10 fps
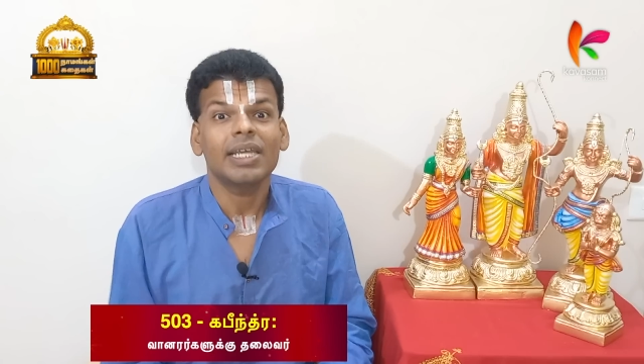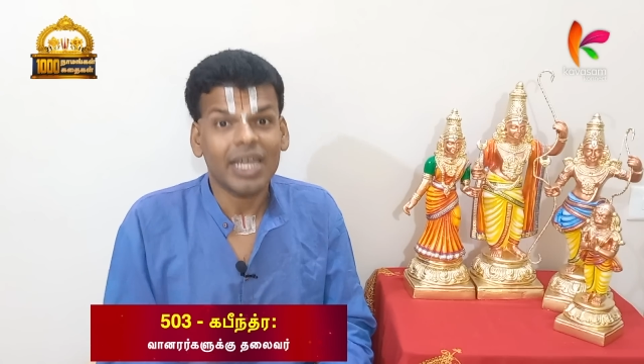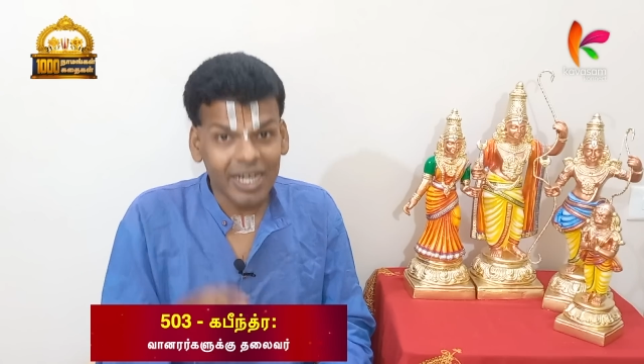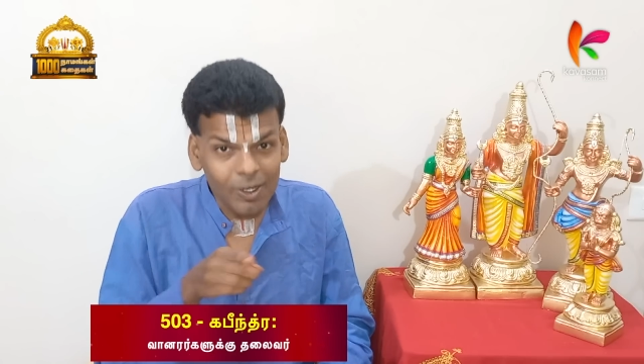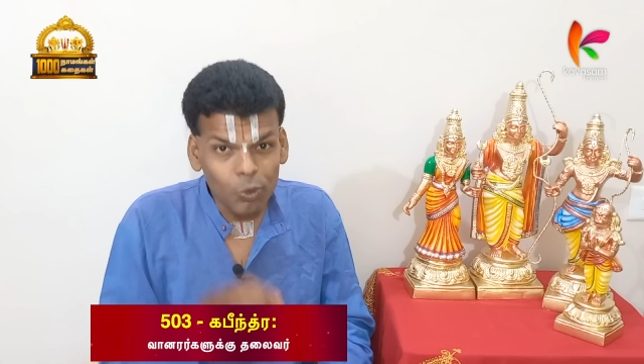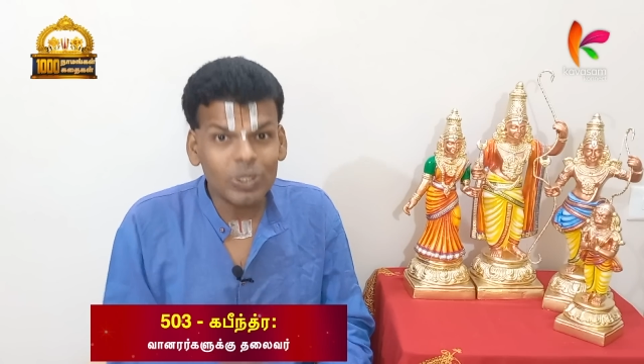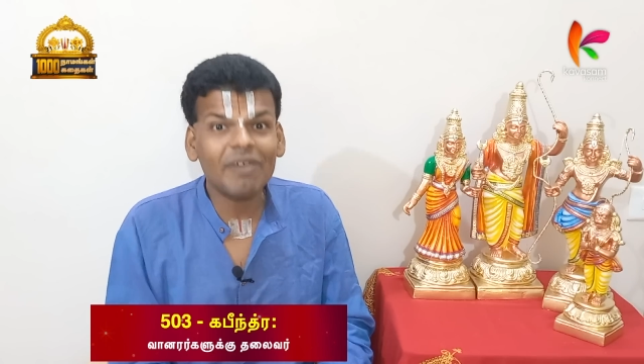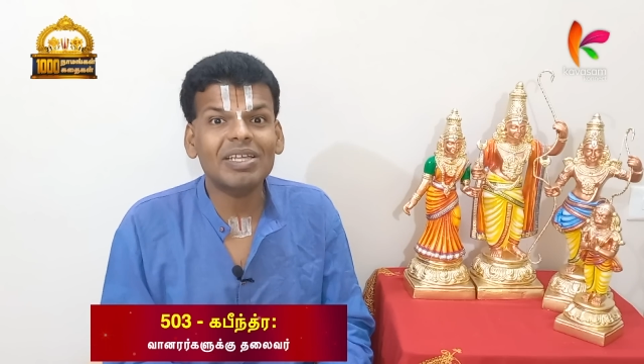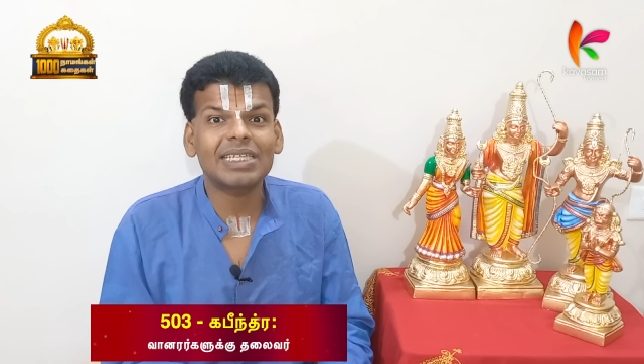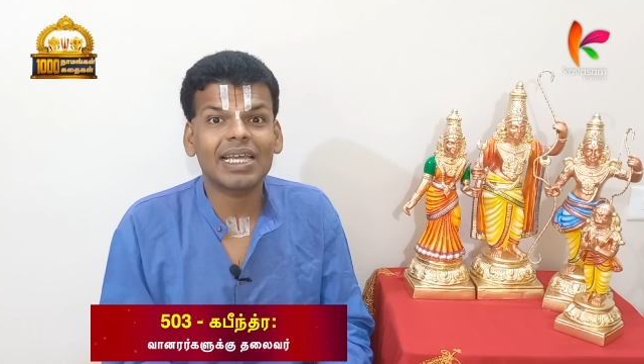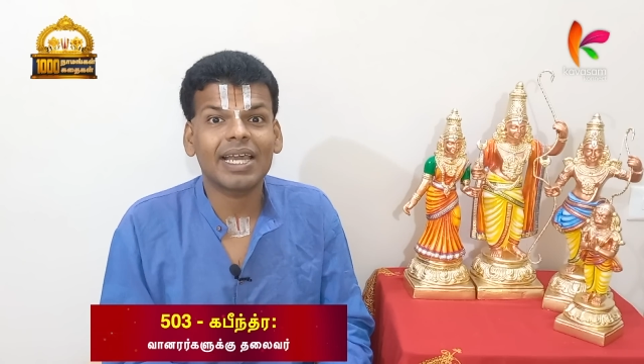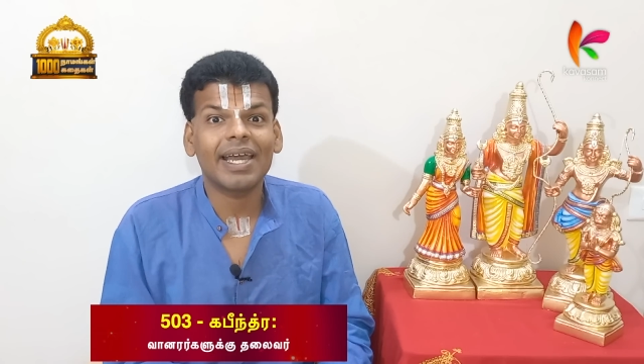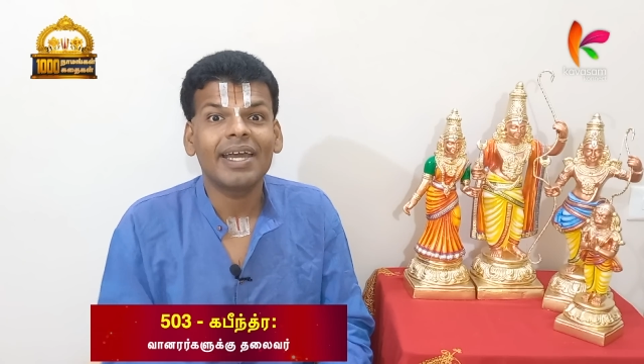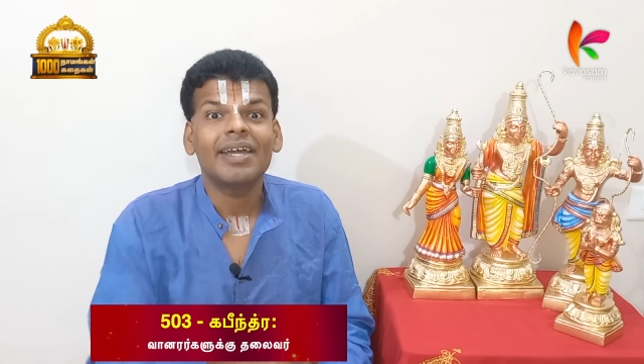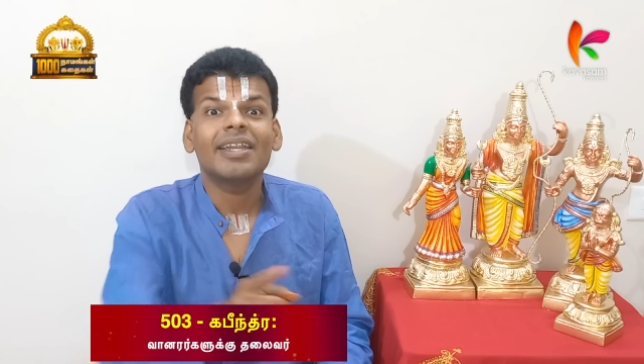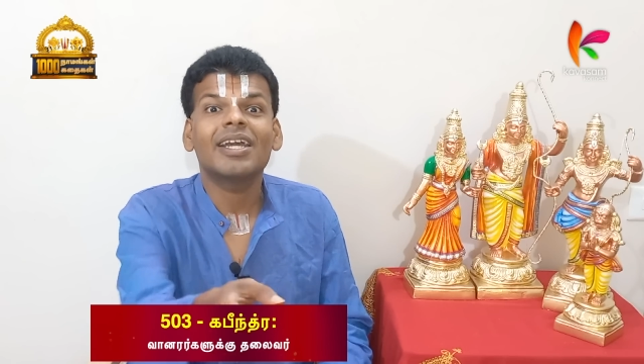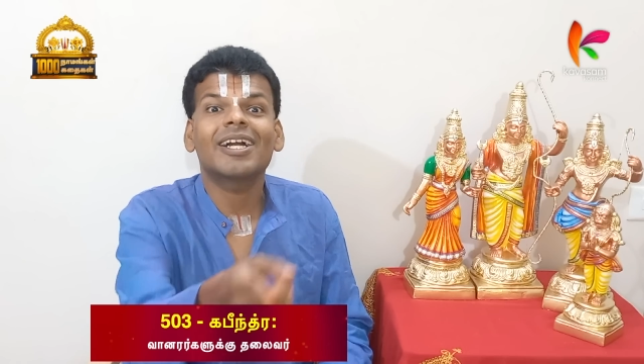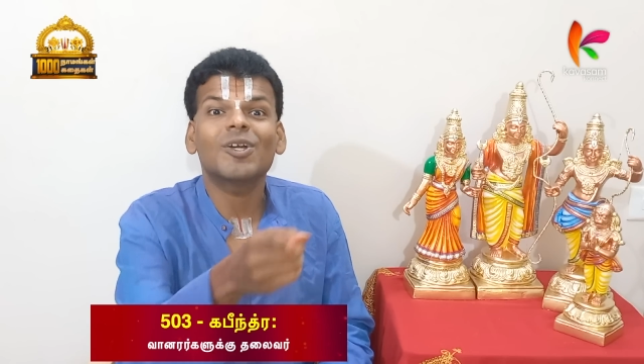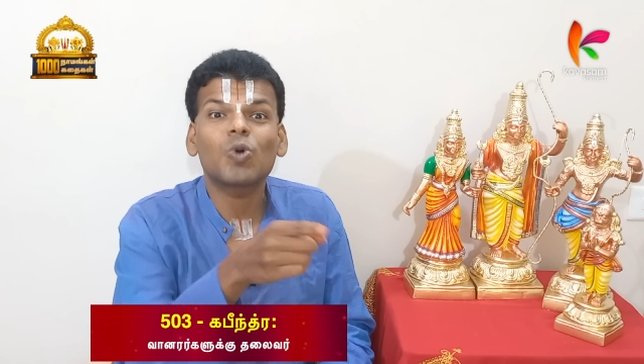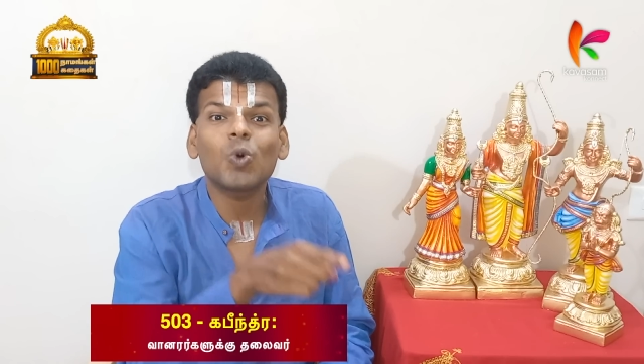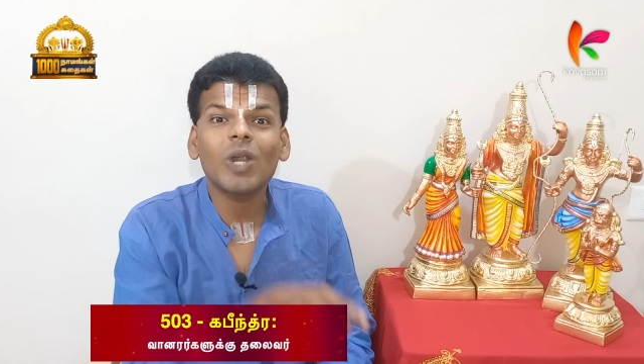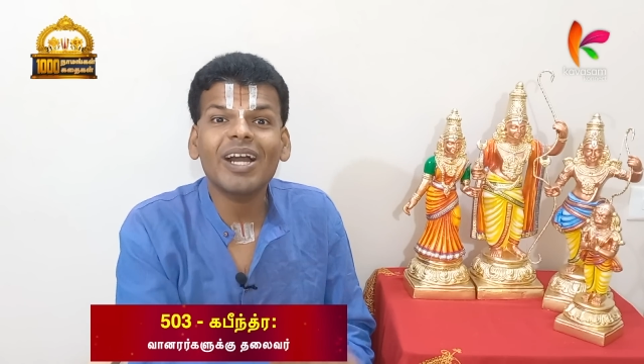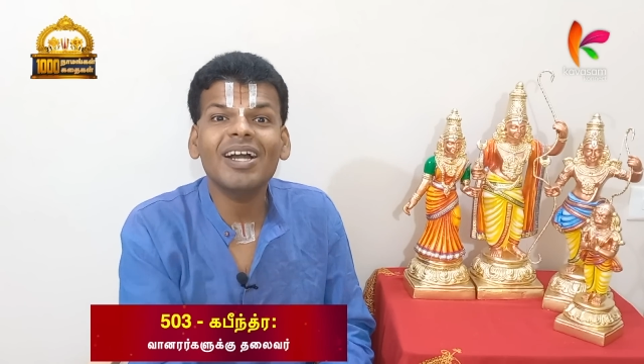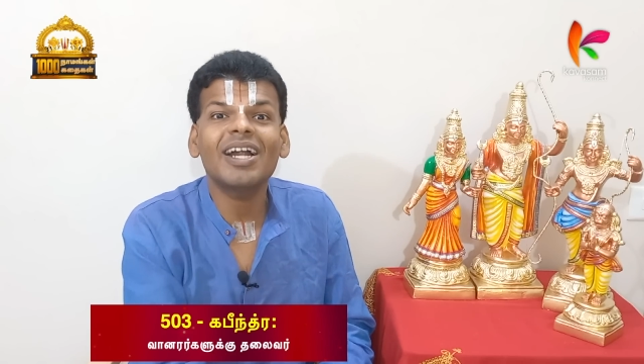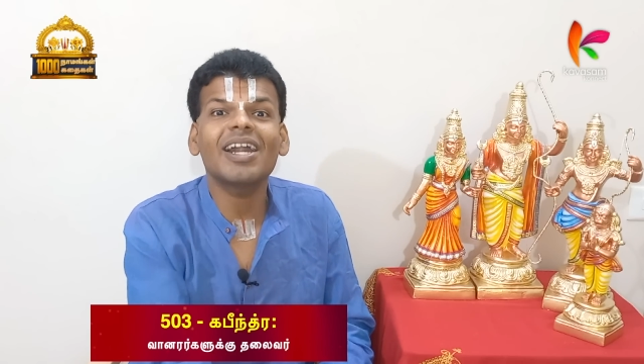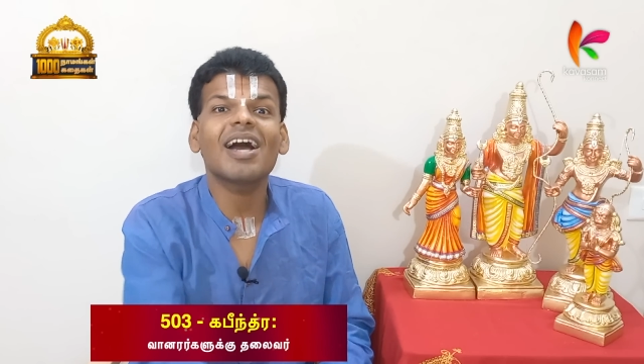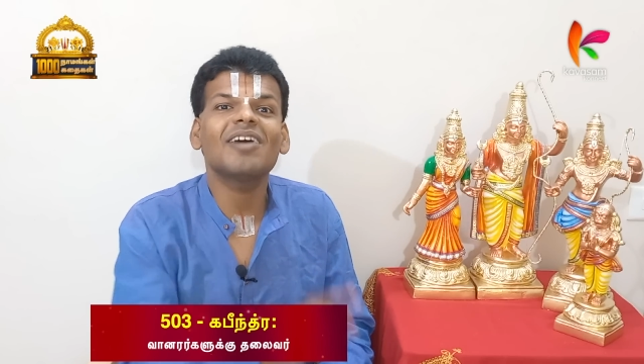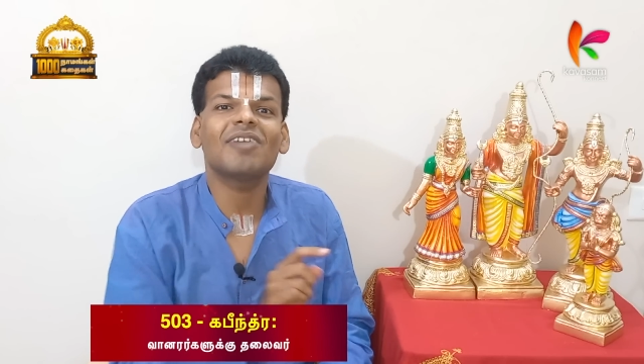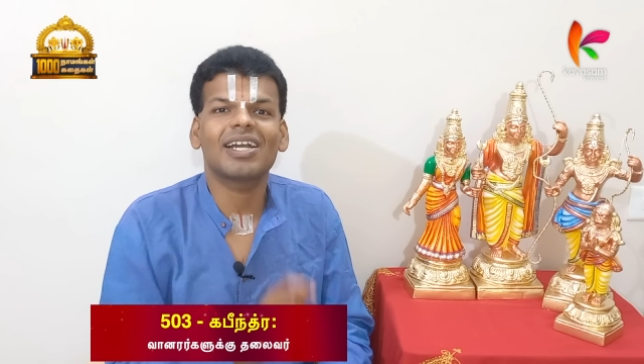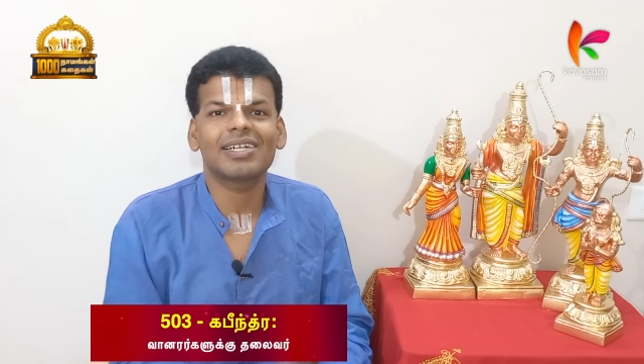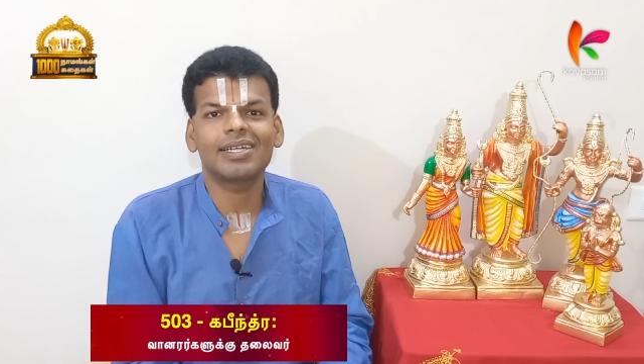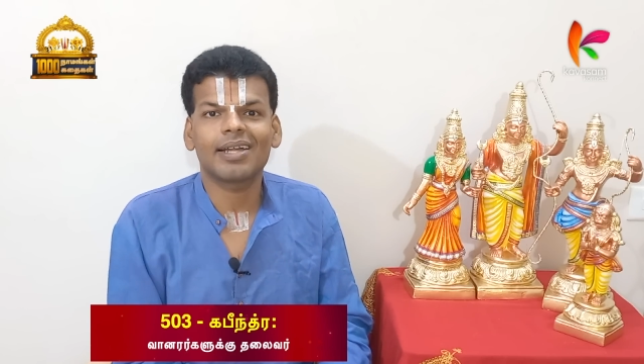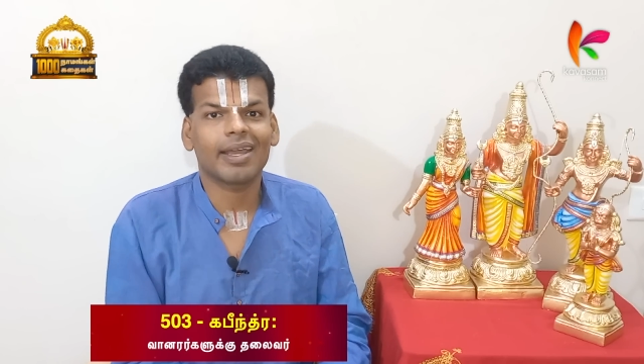எனக்கு உதவி செய்ய நீங்கள் குரங்குகளாக வாருங்கள்னா